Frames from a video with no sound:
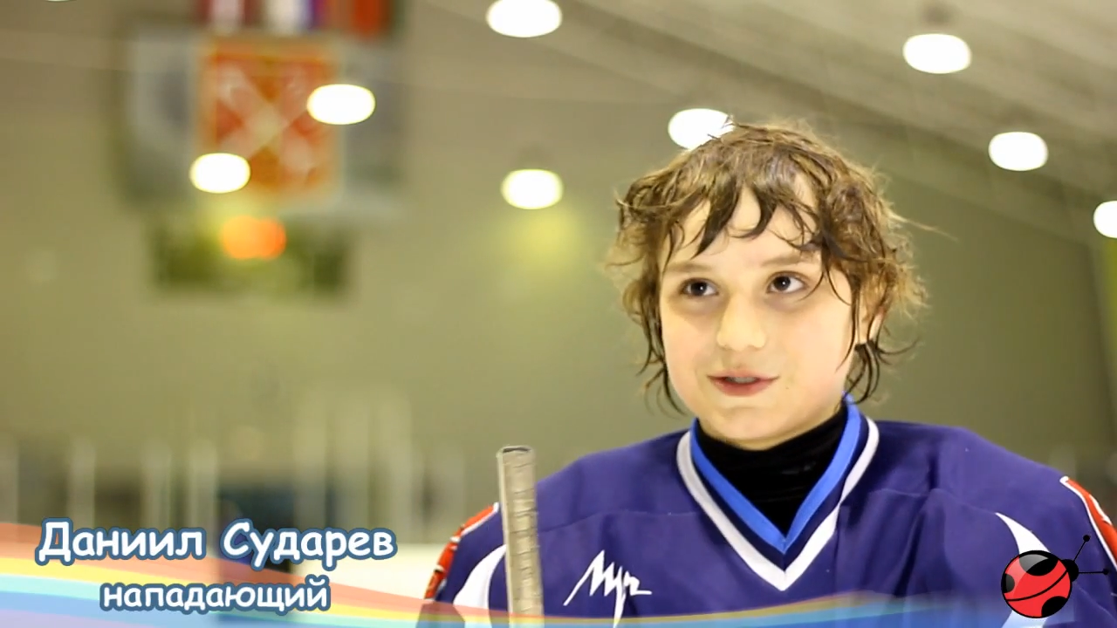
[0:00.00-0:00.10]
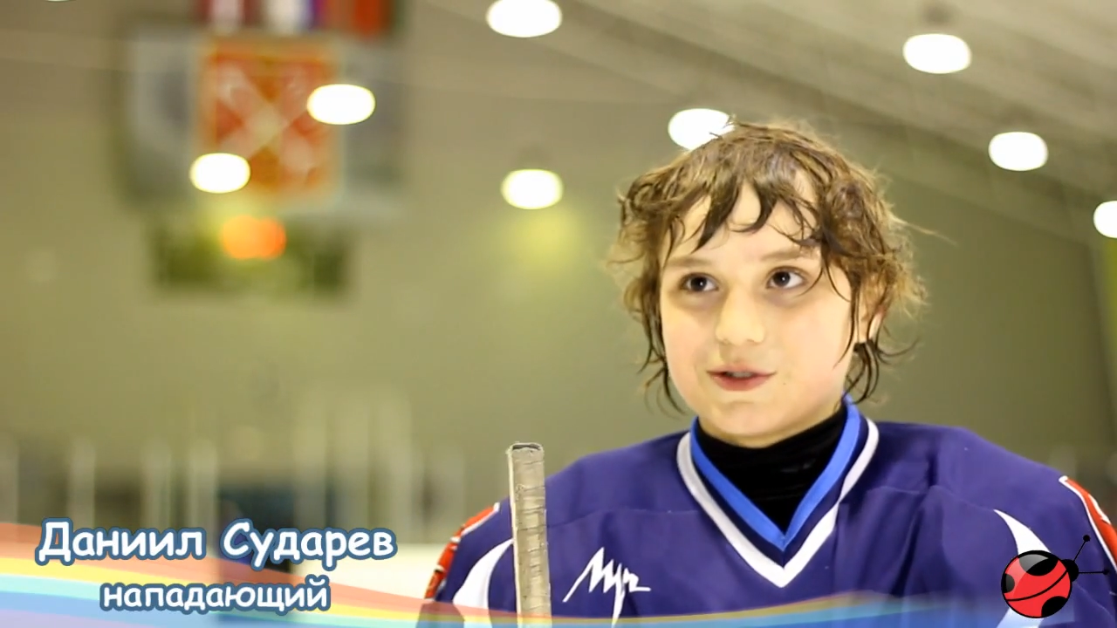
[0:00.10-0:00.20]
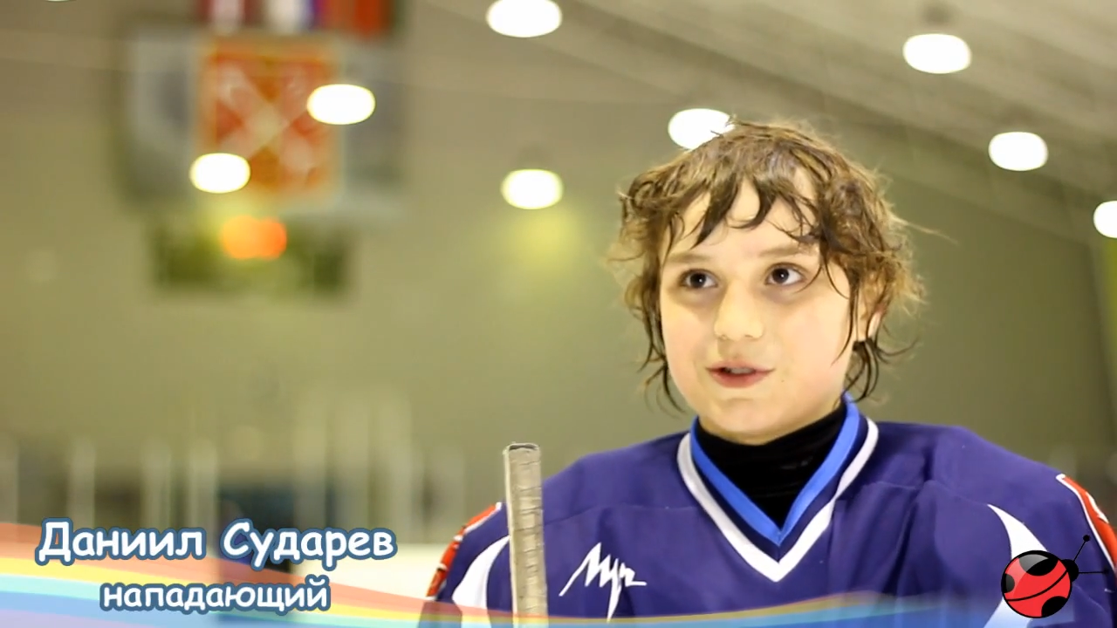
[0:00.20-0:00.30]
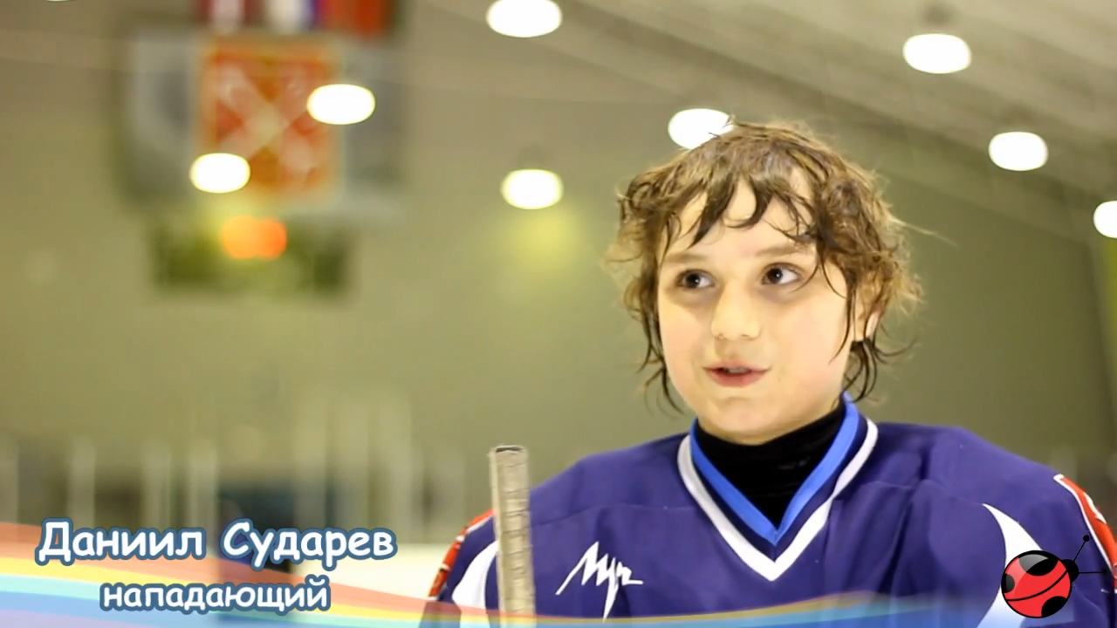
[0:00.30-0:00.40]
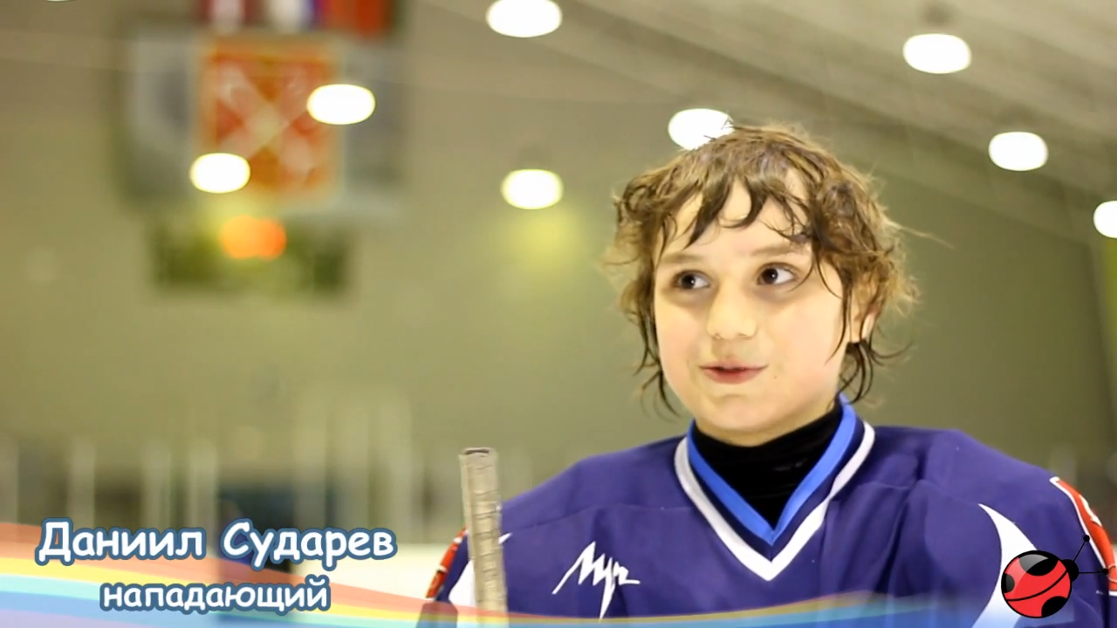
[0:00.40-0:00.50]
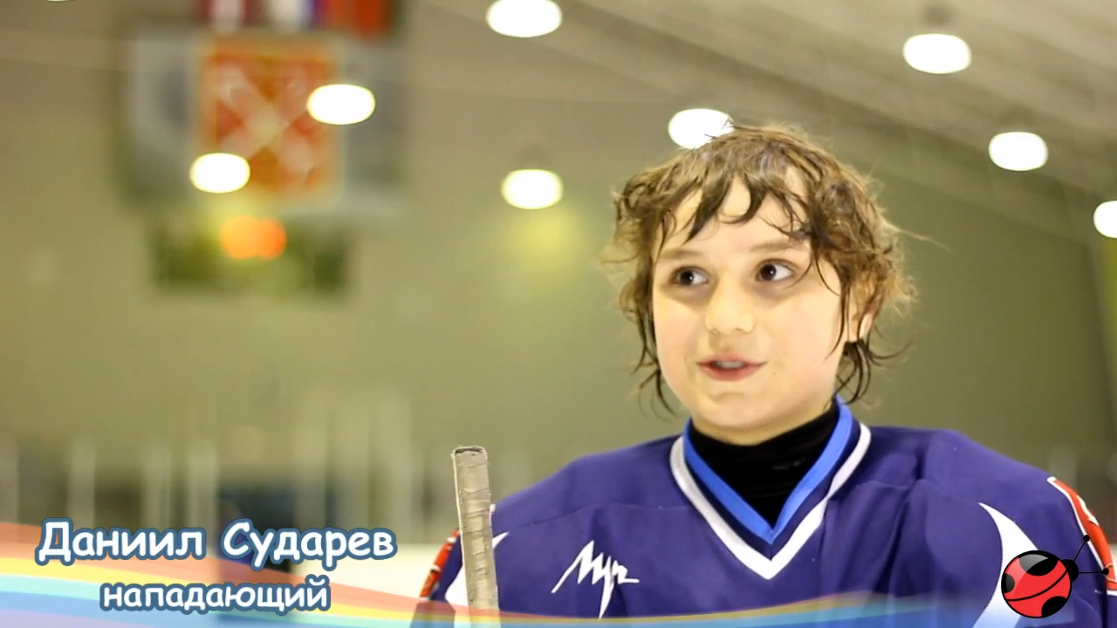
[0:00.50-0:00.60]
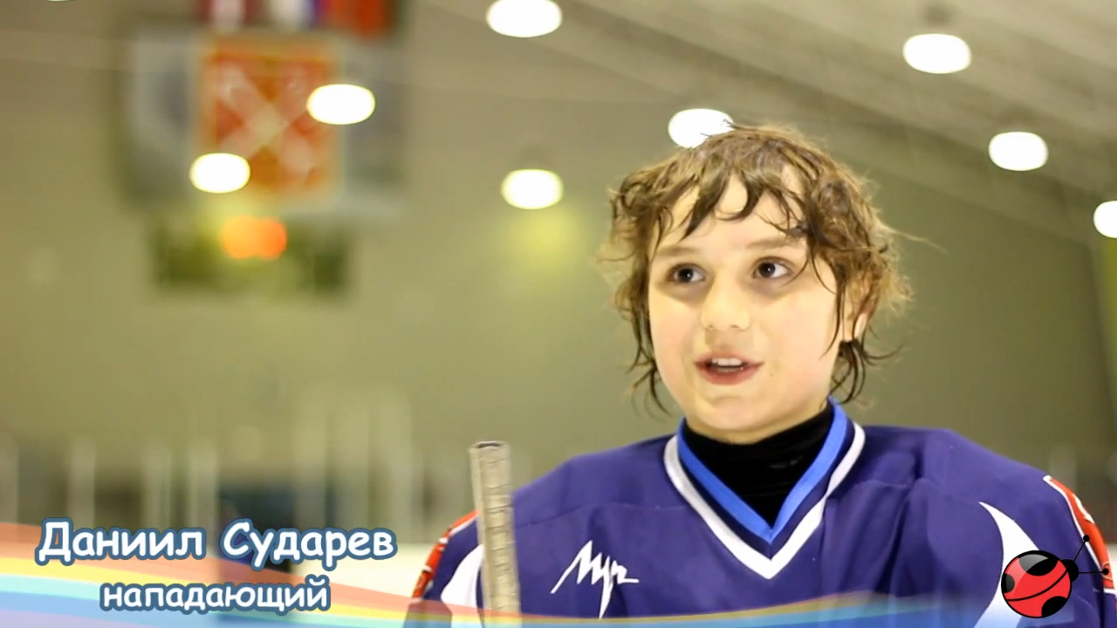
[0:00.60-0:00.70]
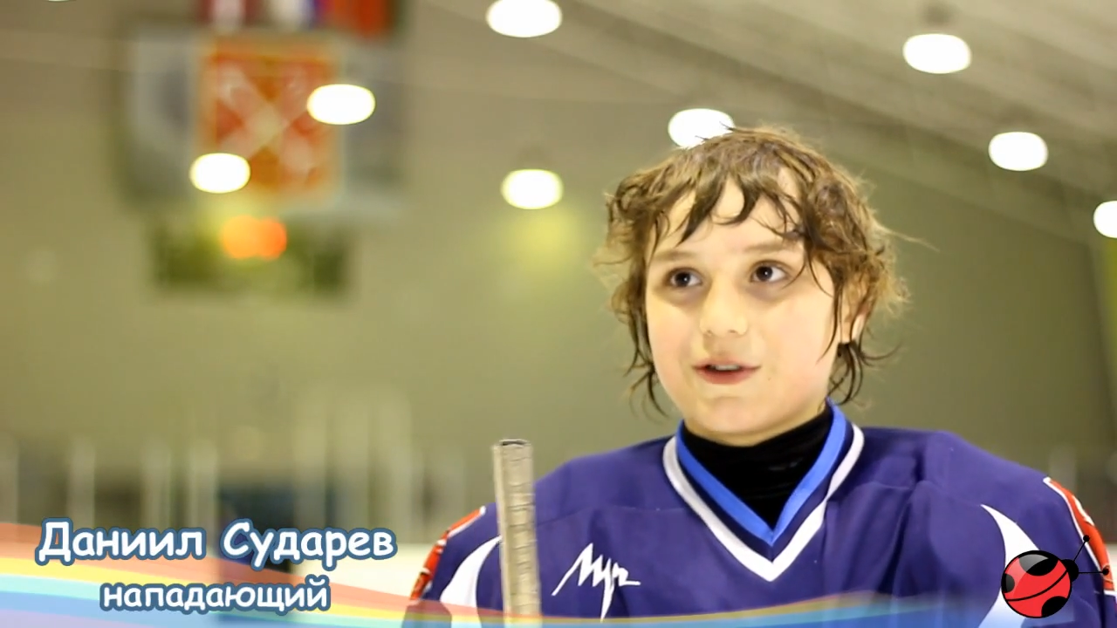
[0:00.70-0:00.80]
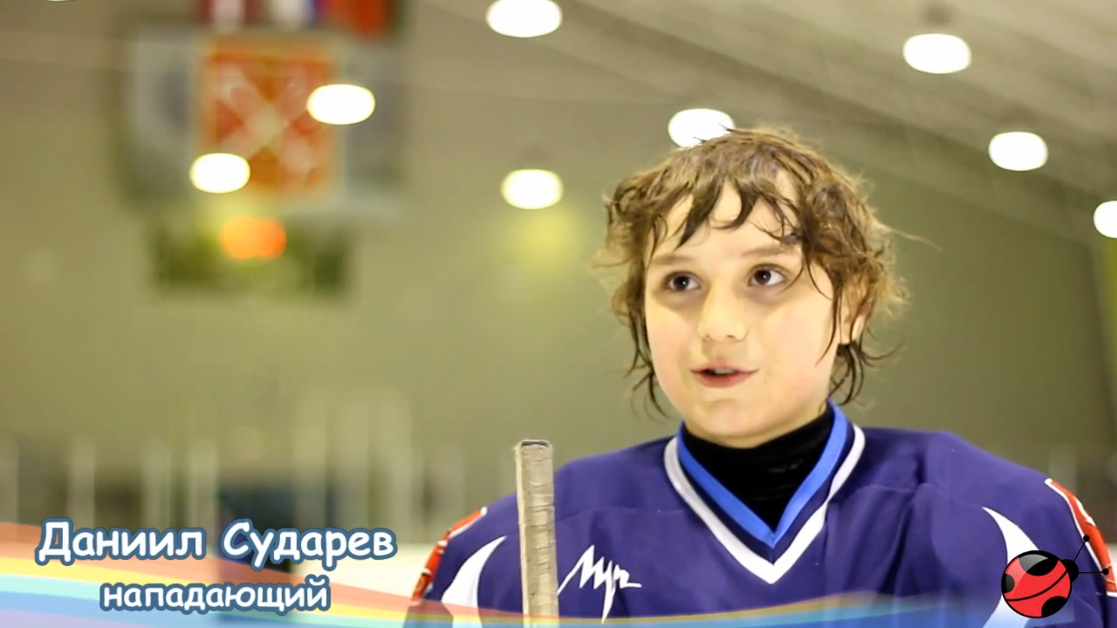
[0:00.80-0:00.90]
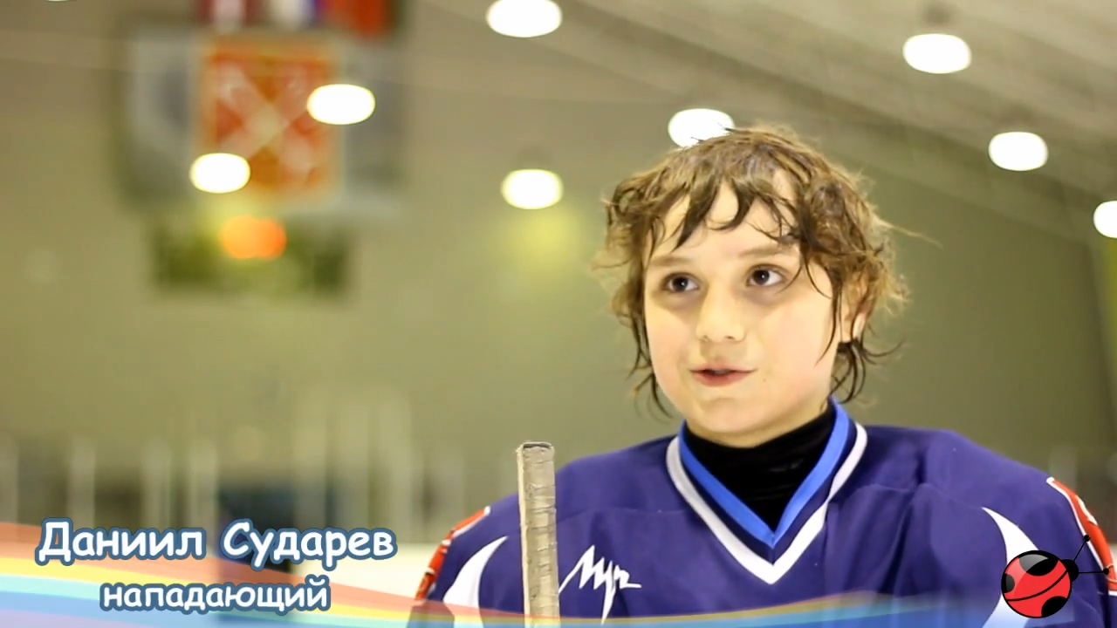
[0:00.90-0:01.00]
что не
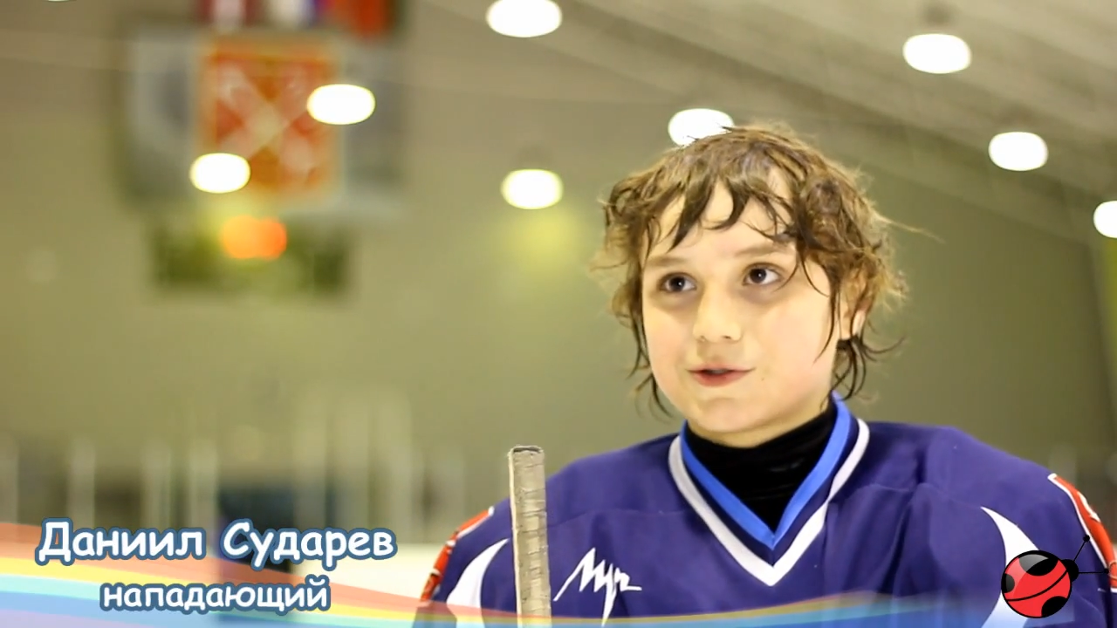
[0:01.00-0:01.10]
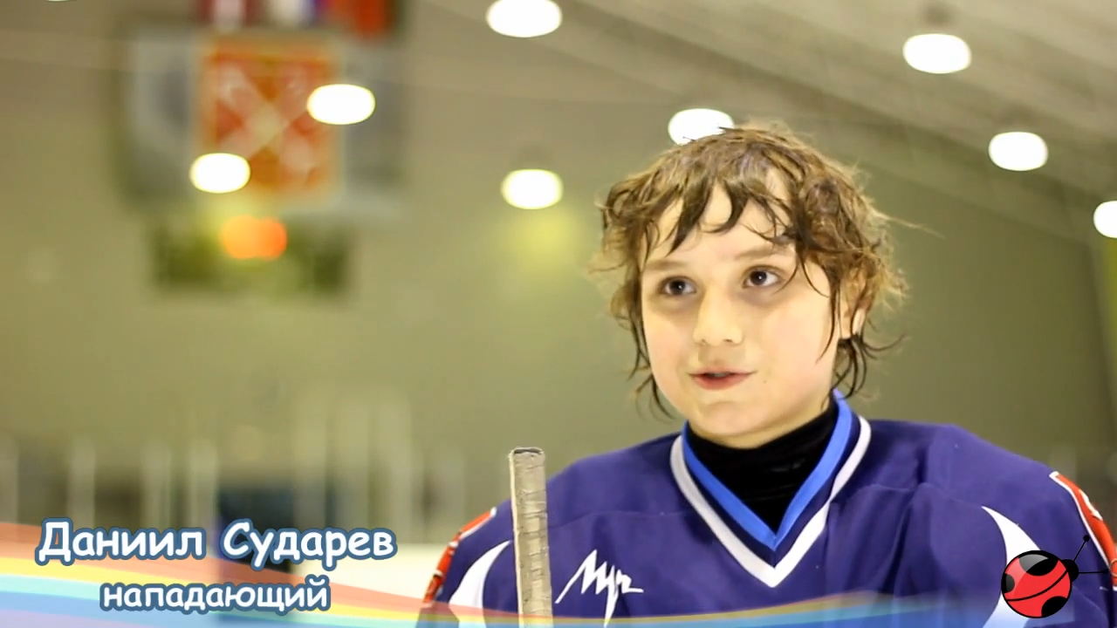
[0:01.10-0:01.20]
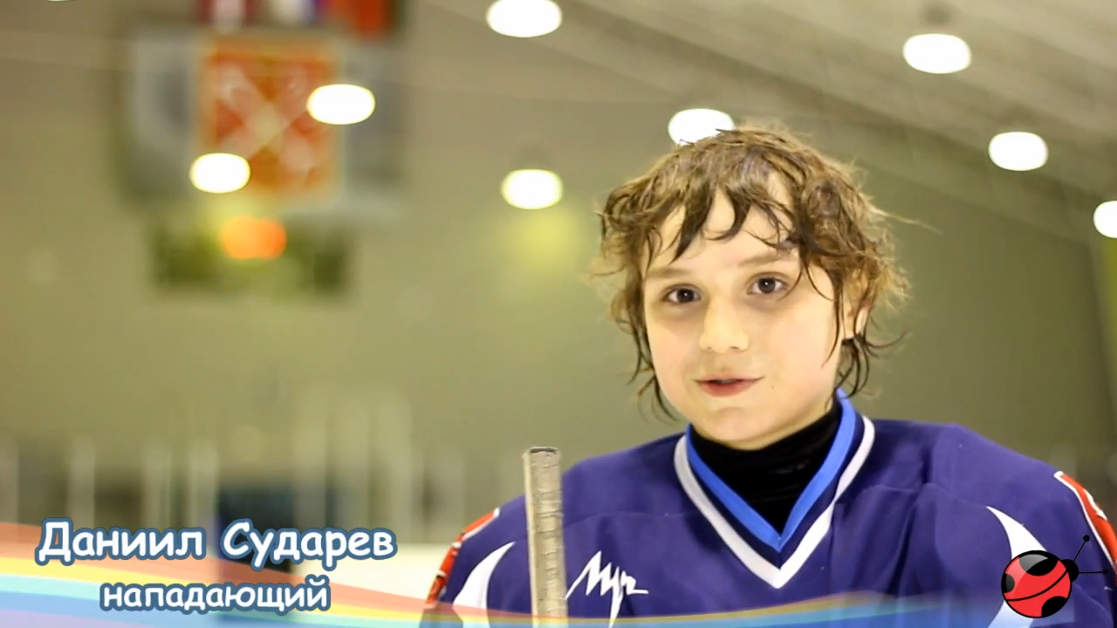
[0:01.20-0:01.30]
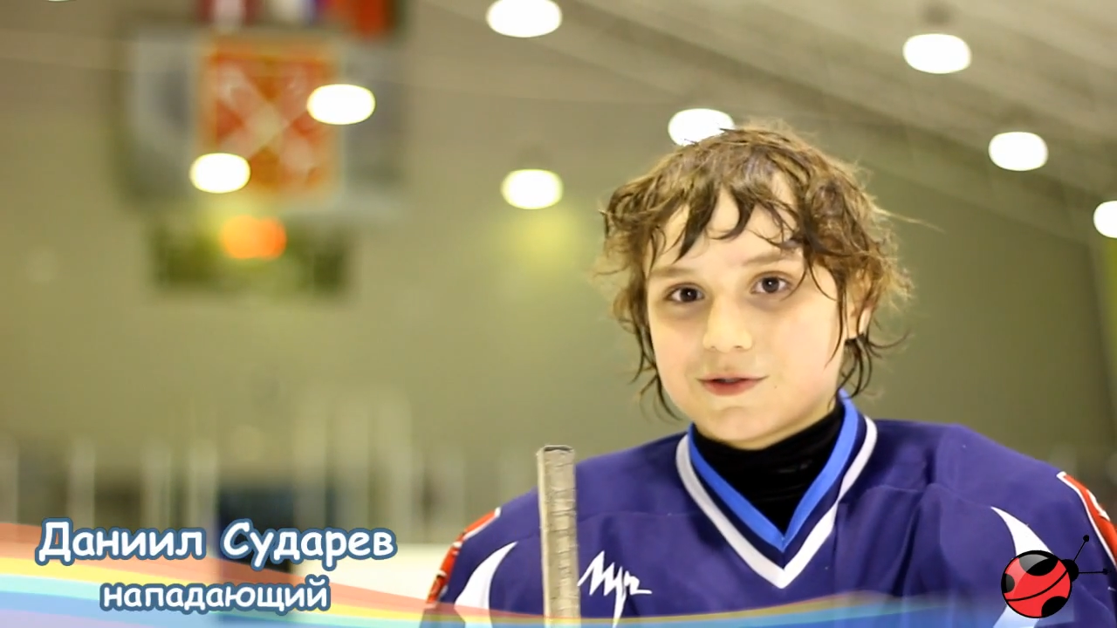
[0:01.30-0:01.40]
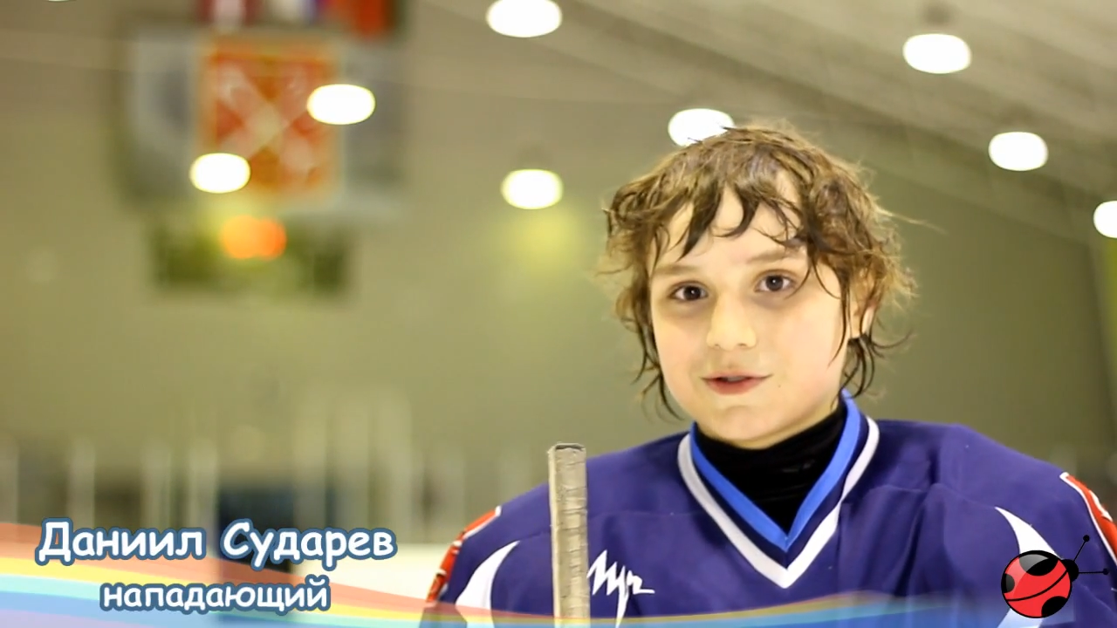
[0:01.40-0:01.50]
устаешь.